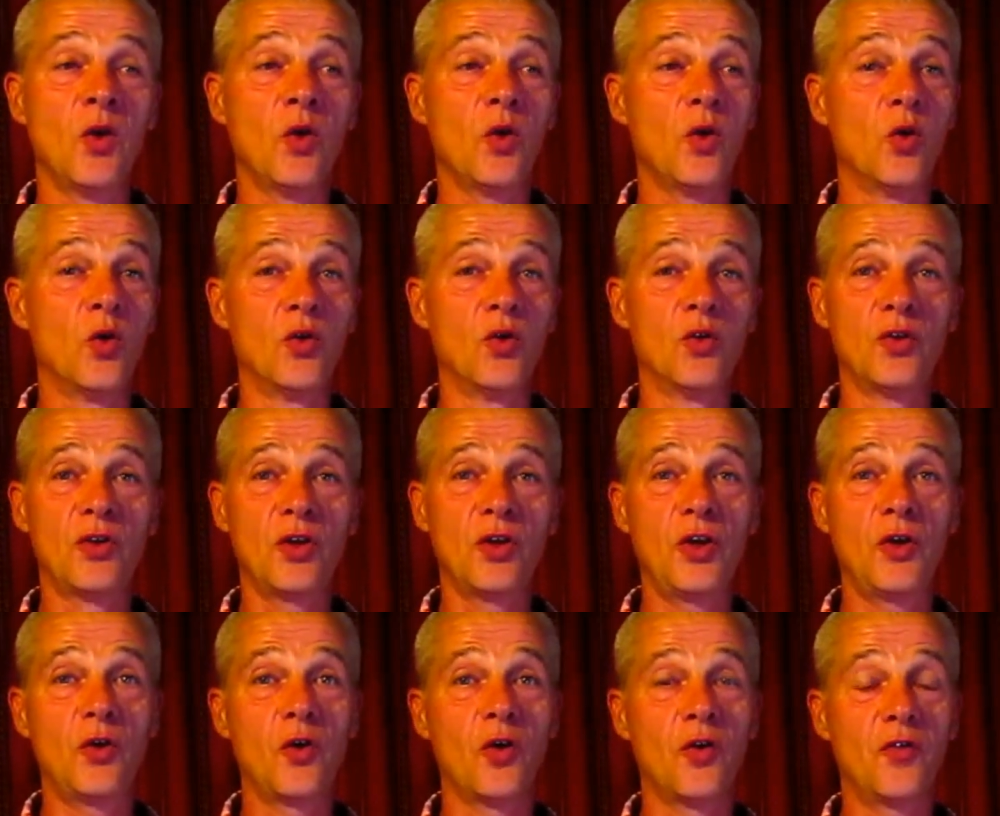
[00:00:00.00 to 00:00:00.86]
Und
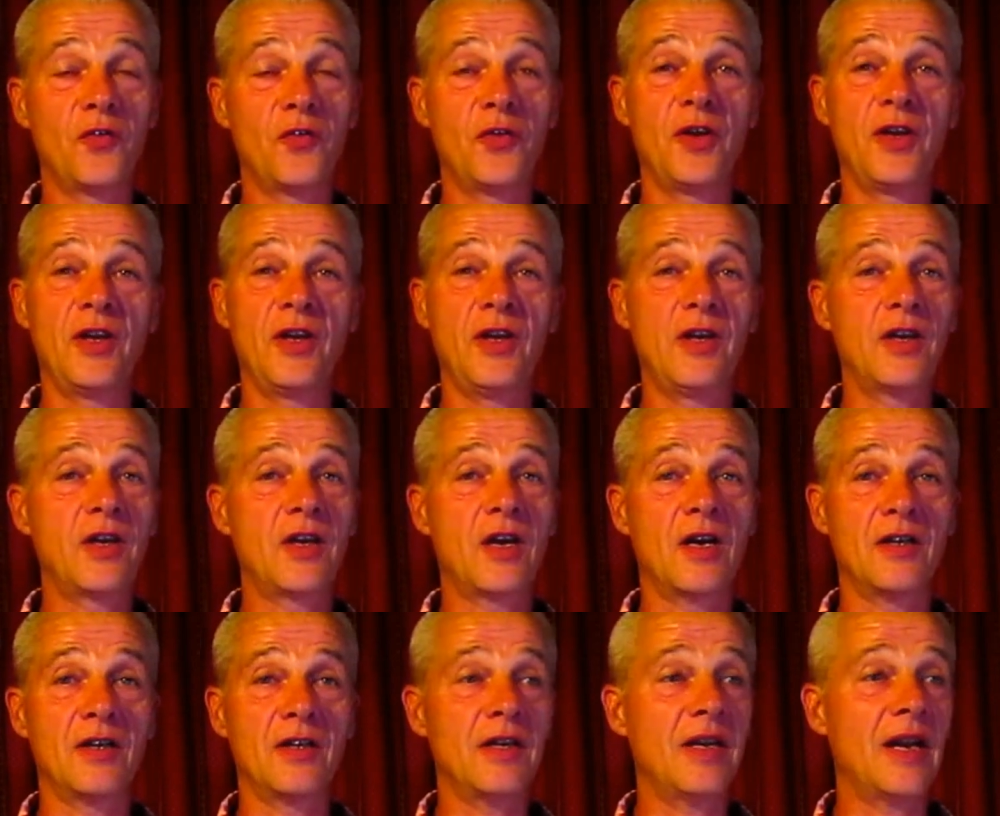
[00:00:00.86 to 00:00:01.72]
ich hoffe, ich
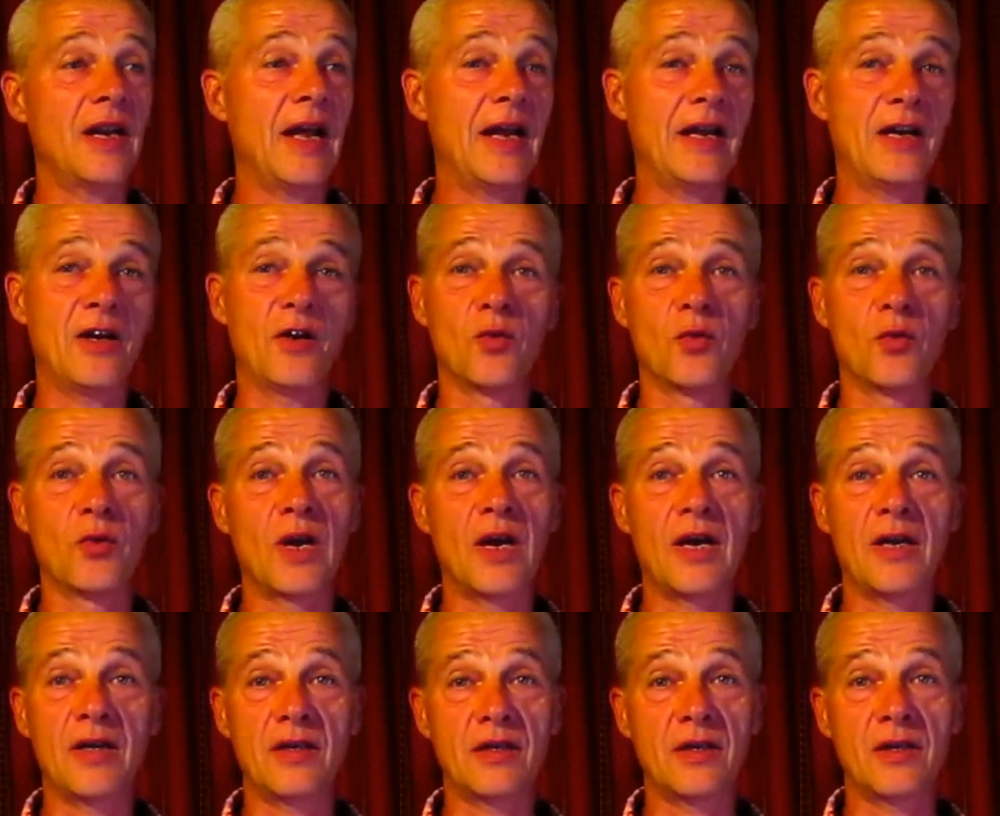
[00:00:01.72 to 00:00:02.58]
kann den einen
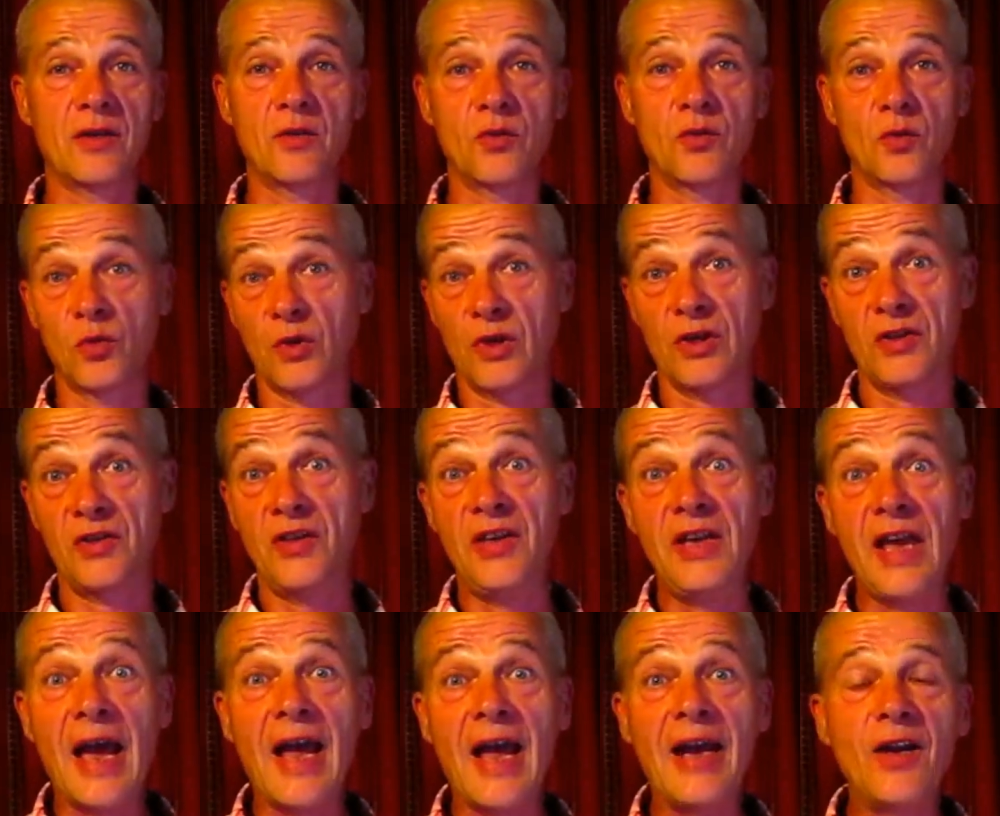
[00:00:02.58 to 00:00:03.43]
oder anderen oder
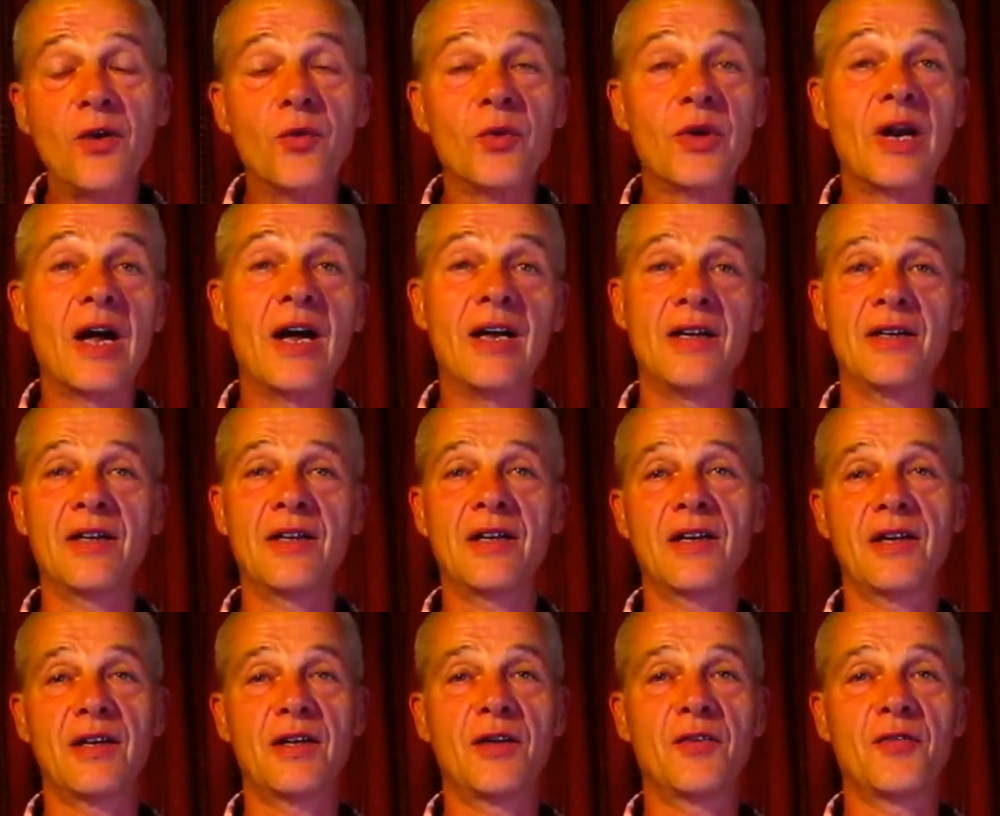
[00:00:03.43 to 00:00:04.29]
die eine oder
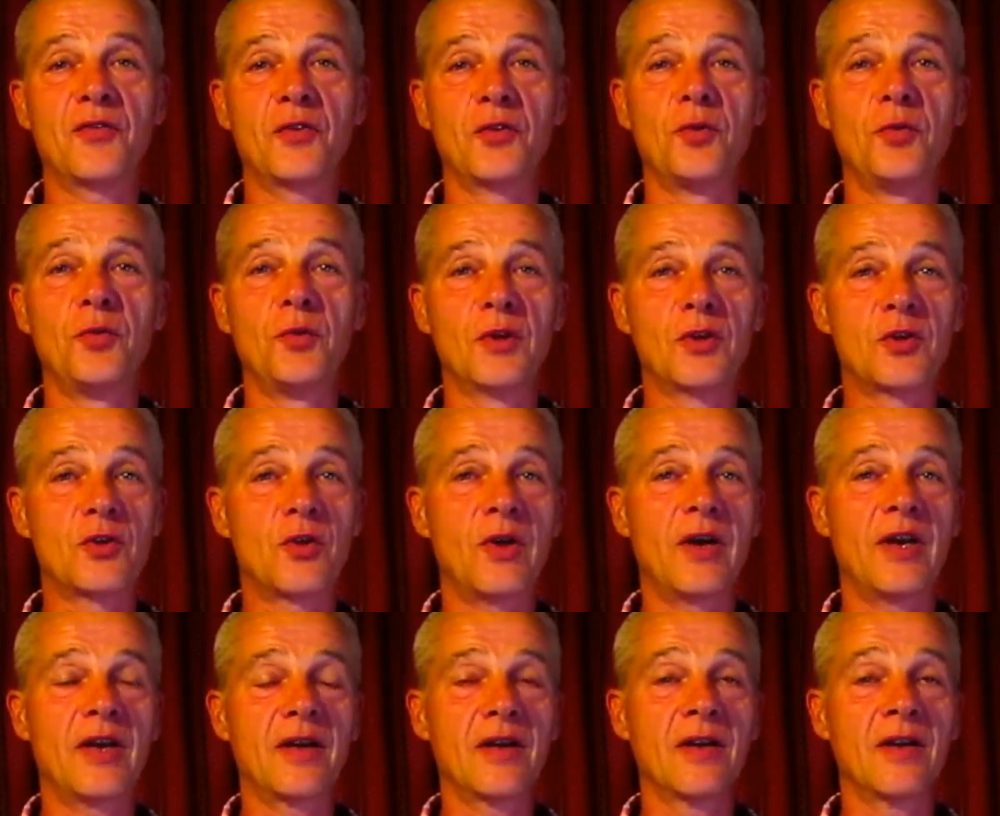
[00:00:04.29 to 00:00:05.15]
andere davon
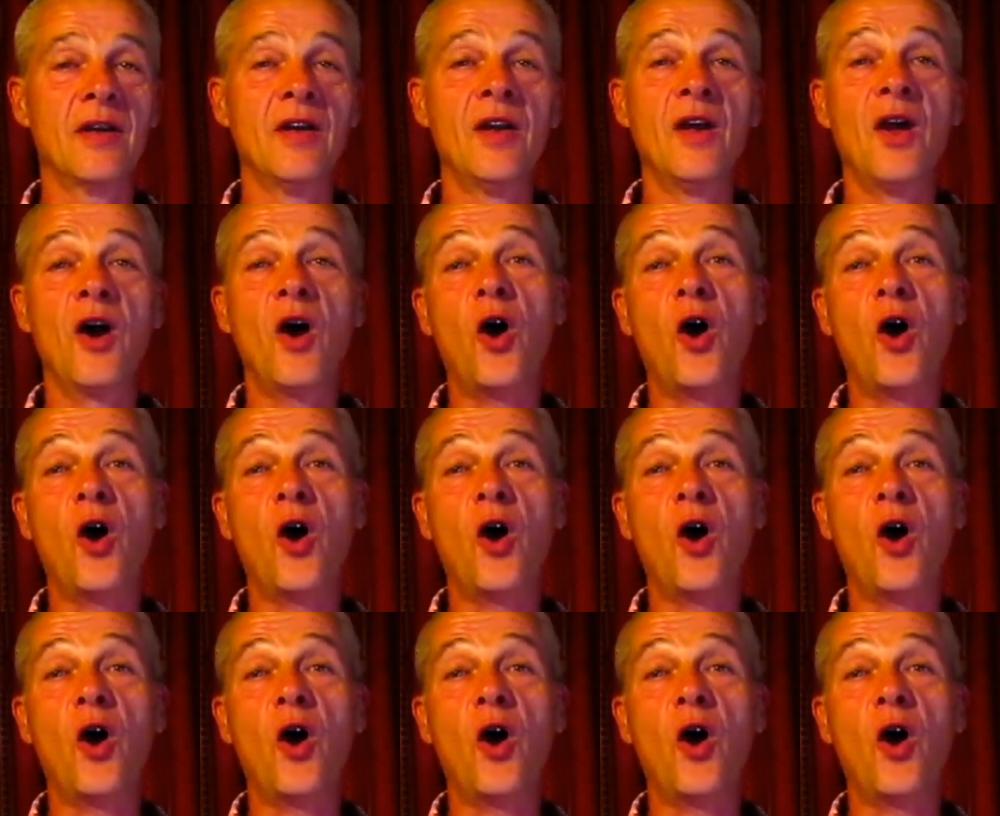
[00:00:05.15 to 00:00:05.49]
überzeugen,